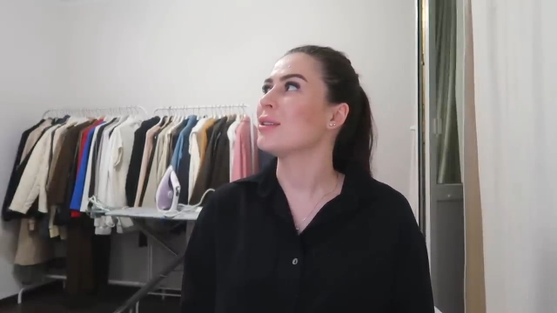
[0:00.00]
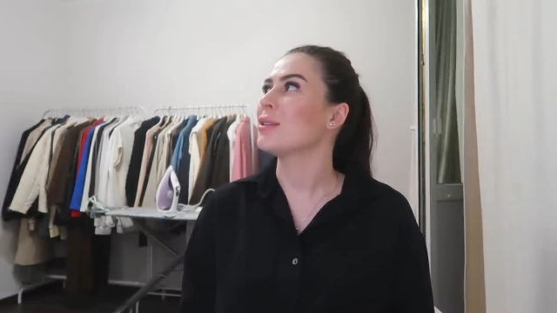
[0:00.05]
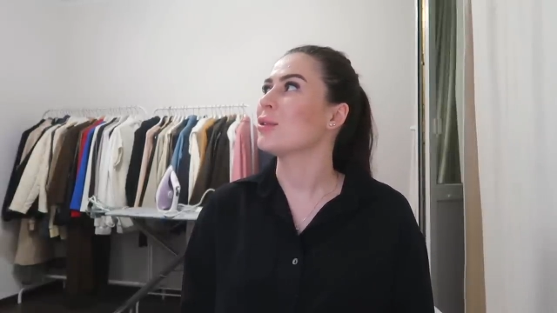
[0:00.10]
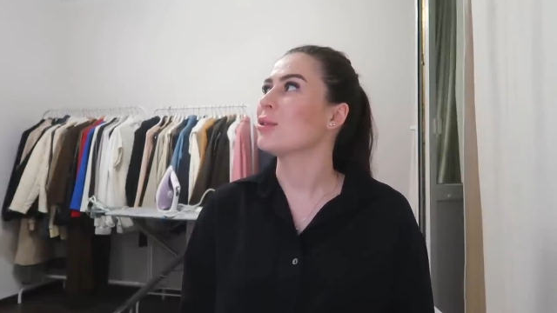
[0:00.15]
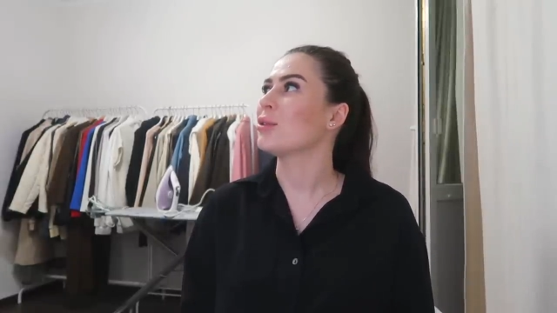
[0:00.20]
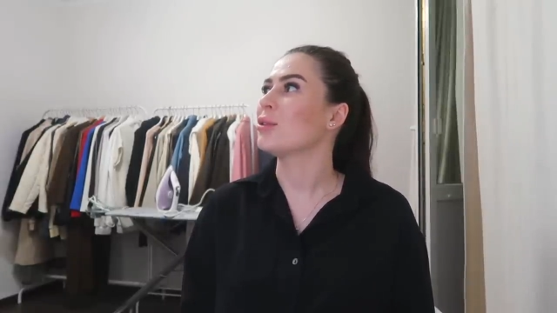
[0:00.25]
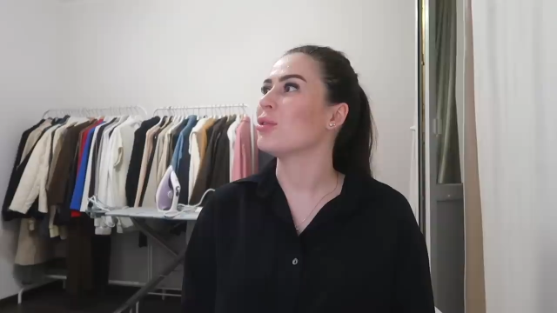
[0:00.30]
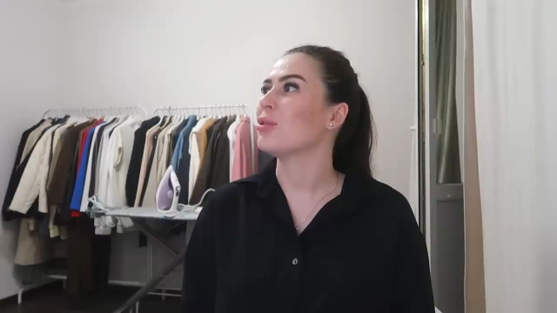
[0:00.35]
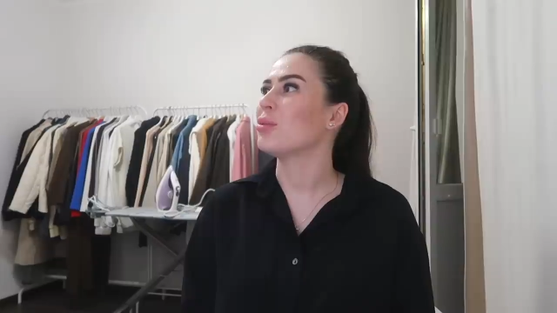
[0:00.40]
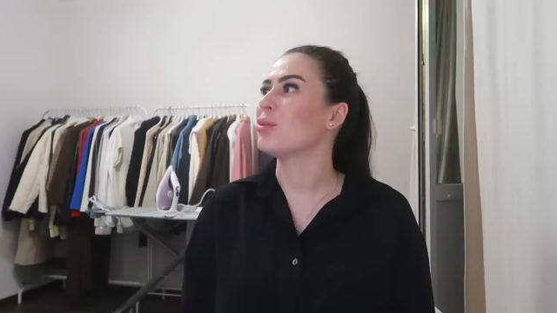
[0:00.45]

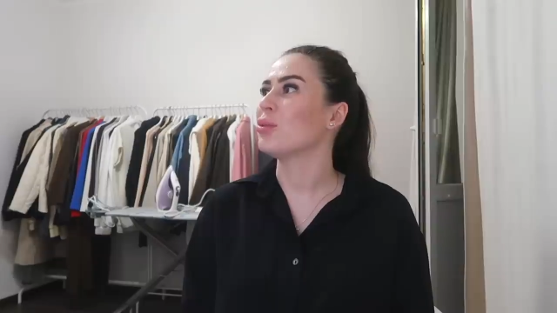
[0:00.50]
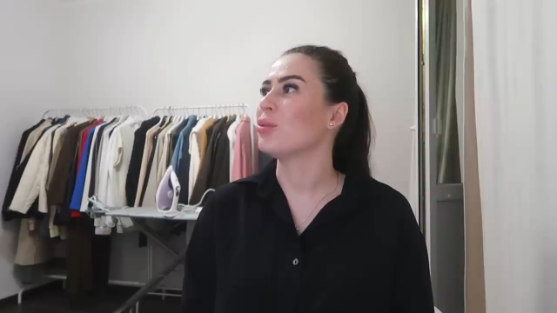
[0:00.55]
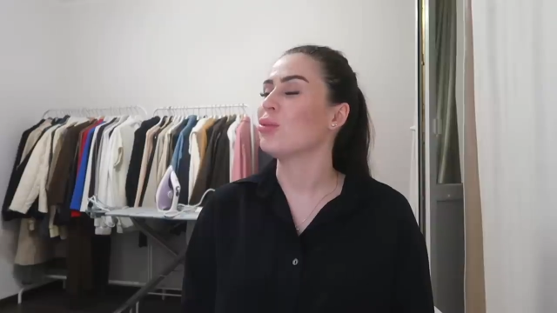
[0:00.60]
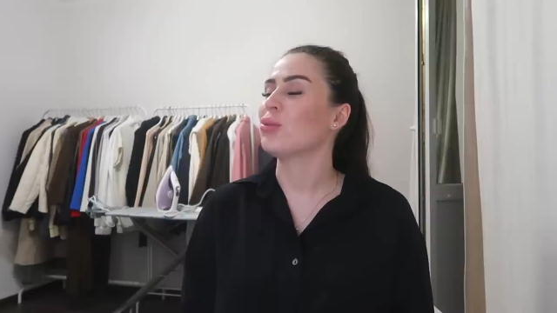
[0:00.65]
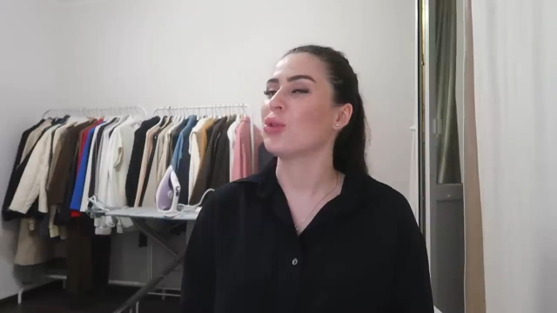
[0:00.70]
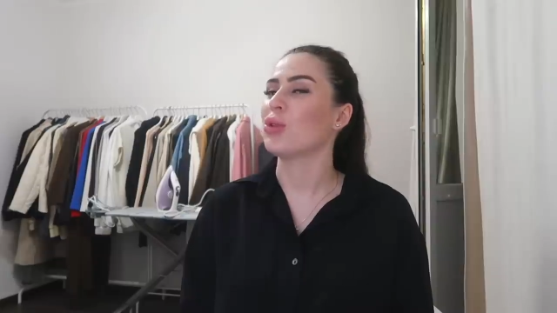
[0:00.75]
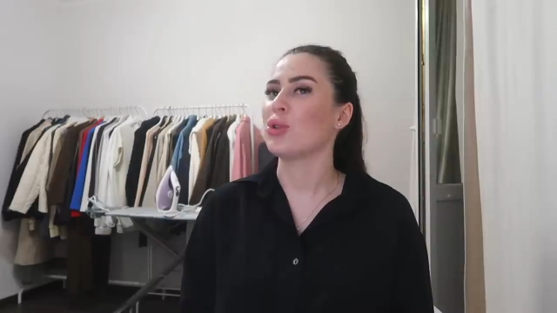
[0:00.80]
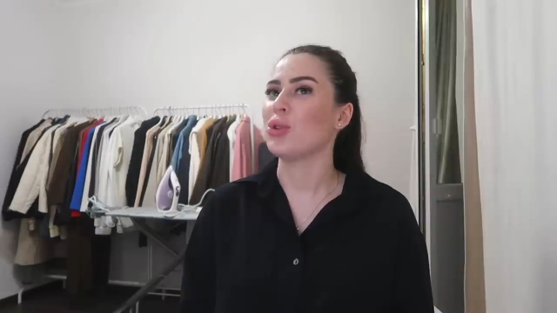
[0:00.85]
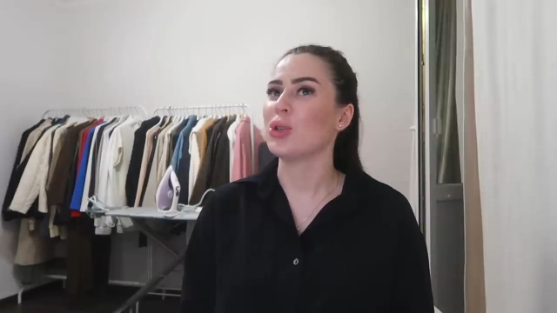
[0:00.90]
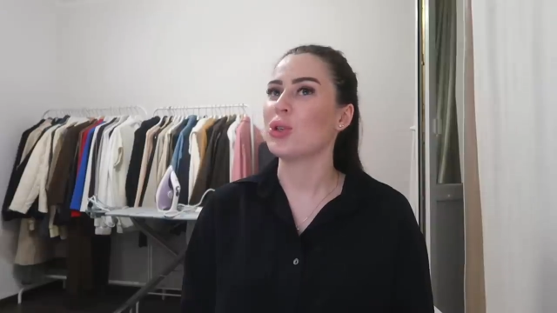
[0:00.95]
такое, типа, ну,
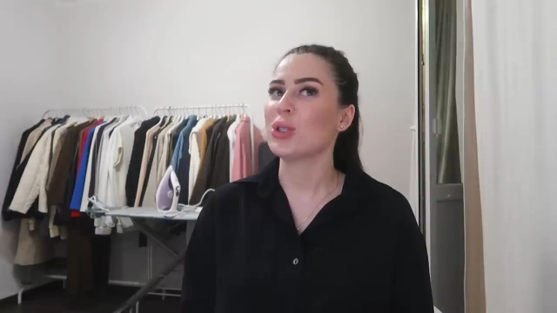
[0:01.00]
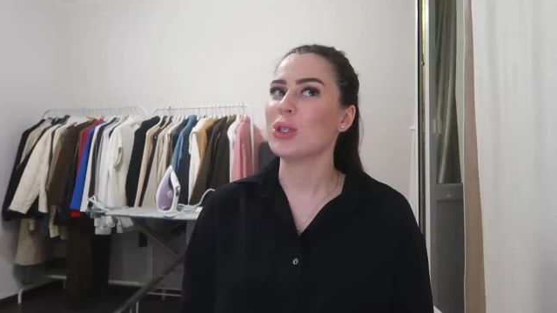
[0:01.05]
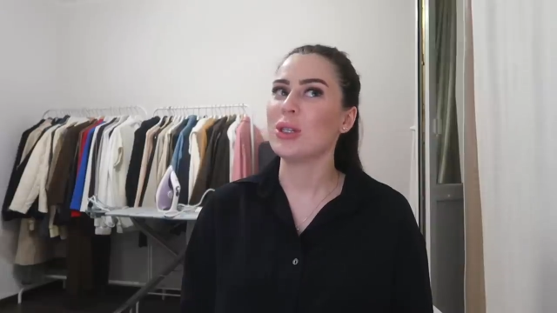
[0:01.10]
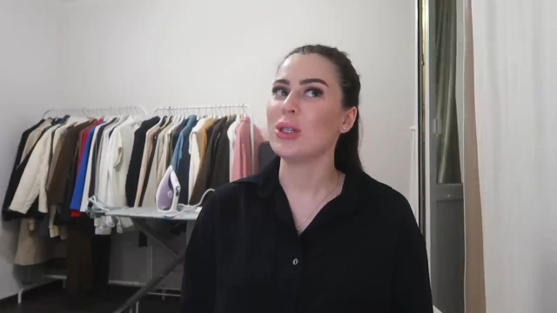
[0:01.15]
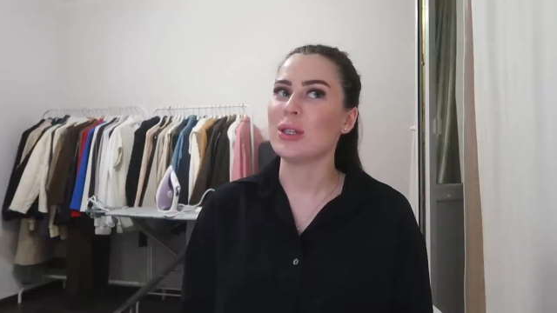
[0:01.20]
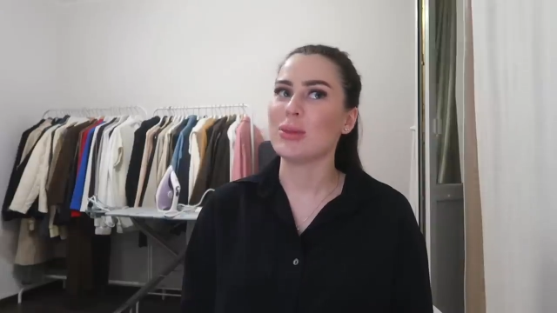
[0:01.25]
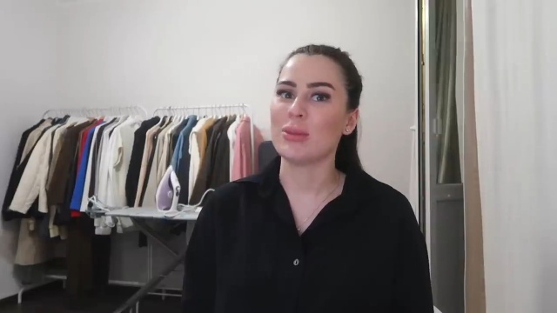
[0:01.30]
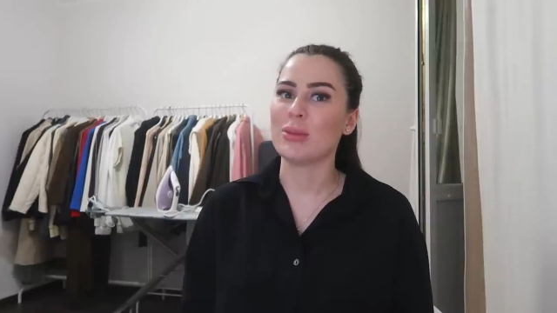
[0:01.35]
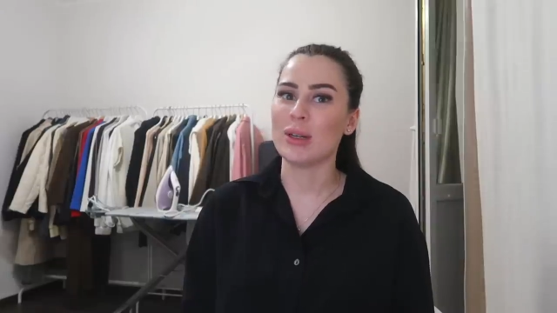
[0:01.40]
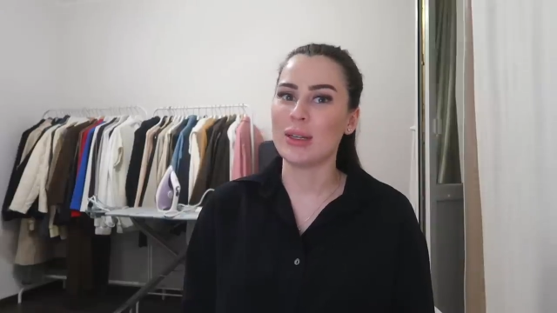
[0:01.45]
конечно,
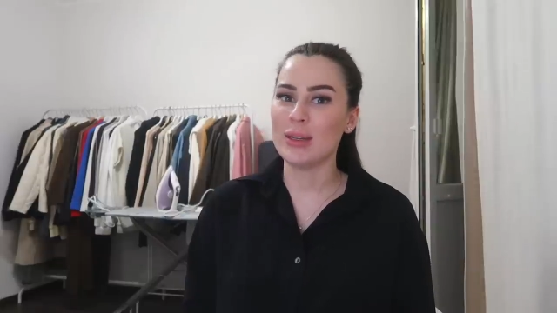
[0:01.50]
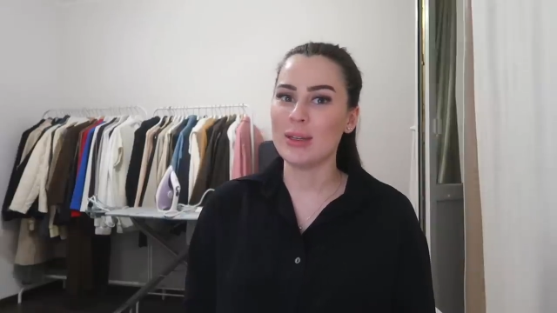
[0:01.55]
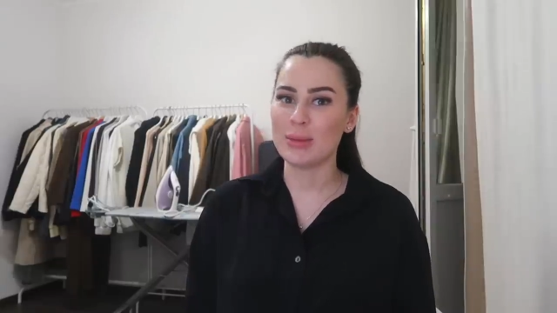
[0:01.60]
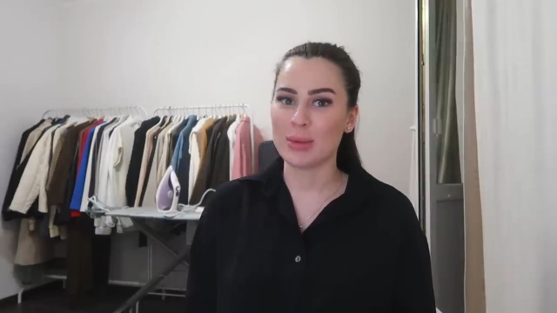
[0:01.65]
нормально,